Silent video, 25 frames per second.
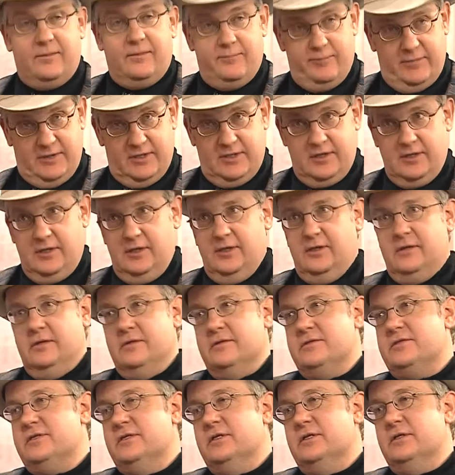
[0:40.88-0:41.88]
habe mich
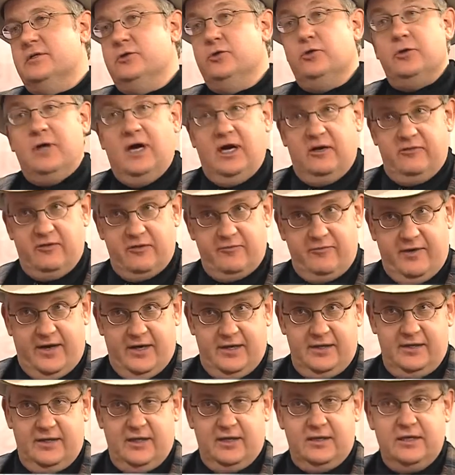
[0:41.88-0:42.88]
als äh, junger auf
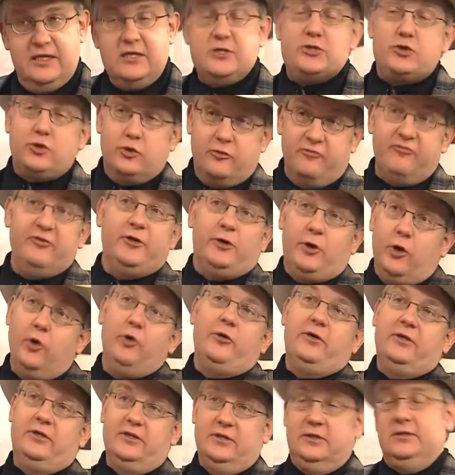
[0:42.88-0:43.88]
Hawaii, der nicht surfen
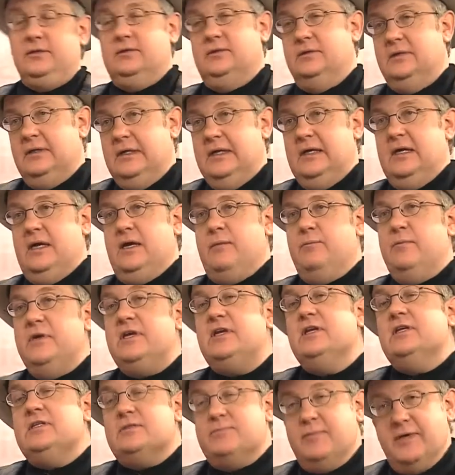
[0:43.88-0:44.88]
konnte, mhm.
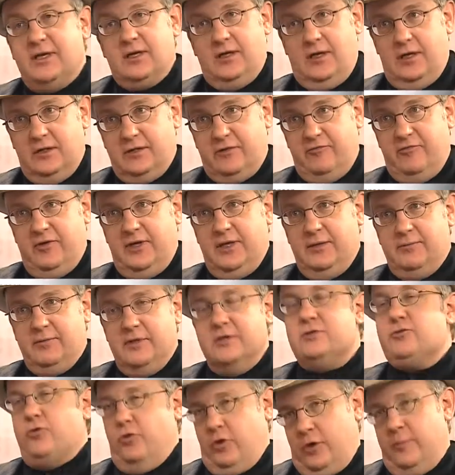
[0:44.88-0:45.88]
mich ins Mittelalter verliebt,
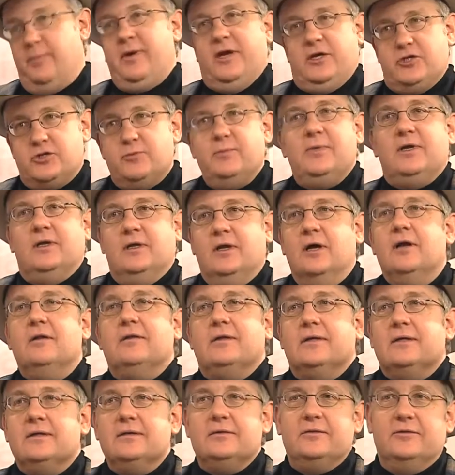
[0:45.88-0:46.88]
ins europäische
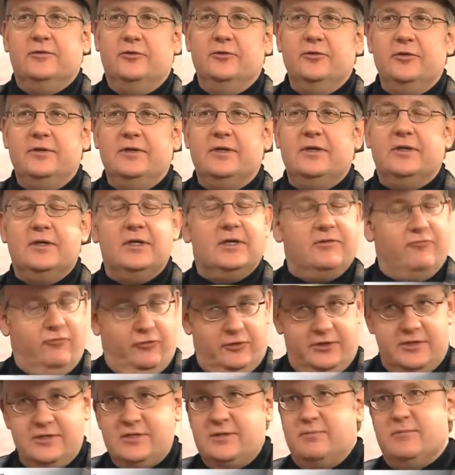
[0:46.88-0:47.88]
Mittelalter. Mhm. Und äh, ich
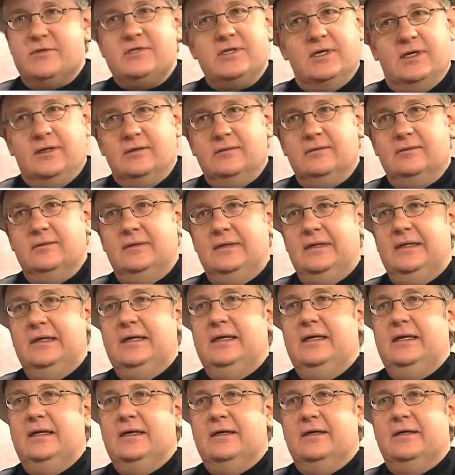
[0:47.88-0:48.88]
wollte es immer sehen.
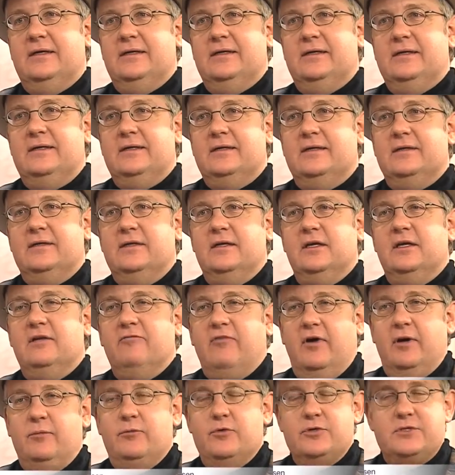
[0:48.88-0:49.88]
Und äh,
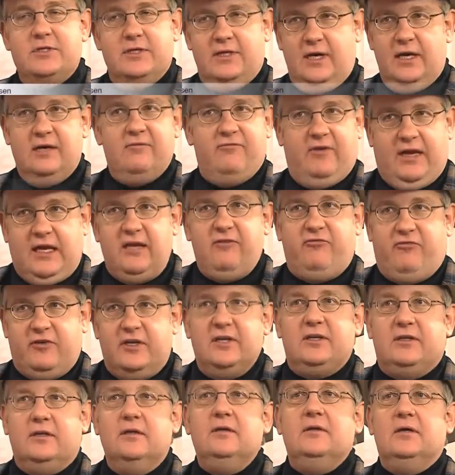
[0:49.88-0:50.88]
irgendwann musste ich einen Weg
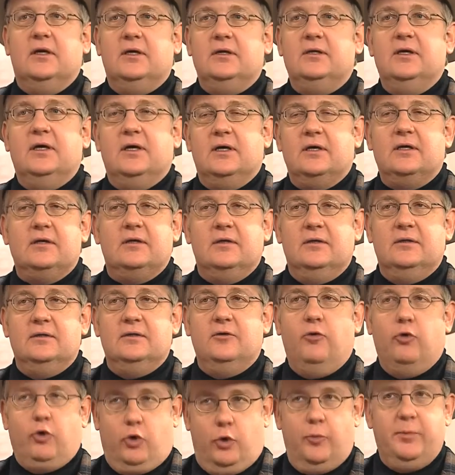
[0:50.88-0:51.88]
finden, nach äh,
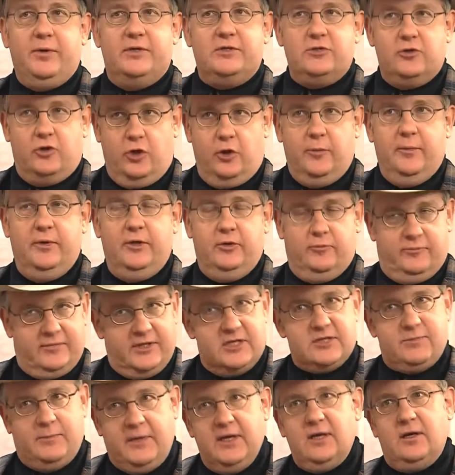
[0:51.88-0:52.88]
Europa zu kommen,
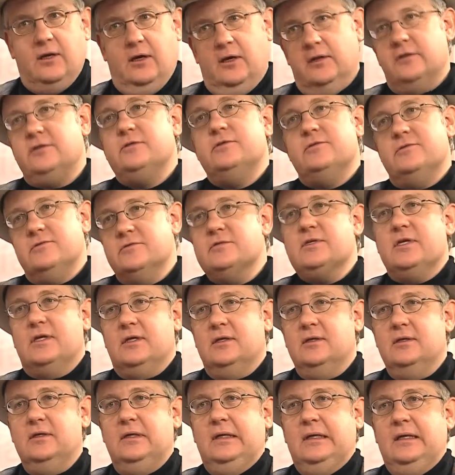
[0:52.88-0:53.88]
um das Mittelalter zu
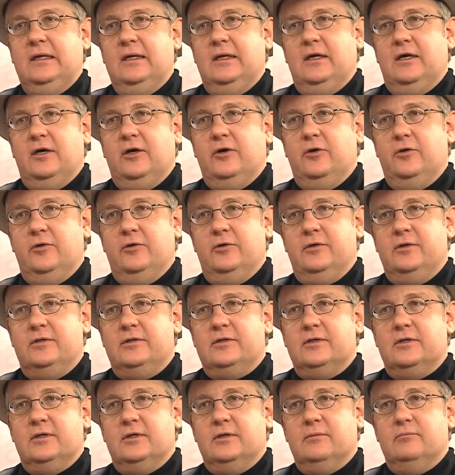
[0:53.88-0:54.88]
sehen. Mhm.
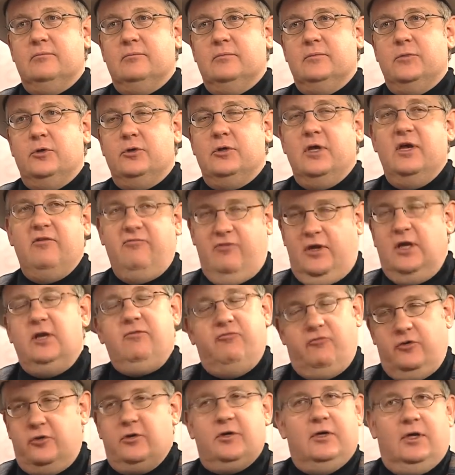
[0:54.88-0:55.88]
Und ähm, der
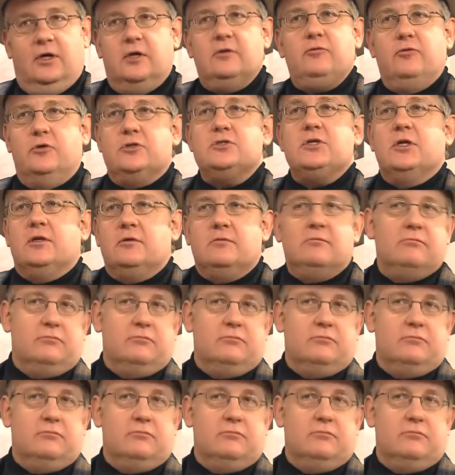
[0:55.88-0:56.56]
Weg führte nach Deutschland,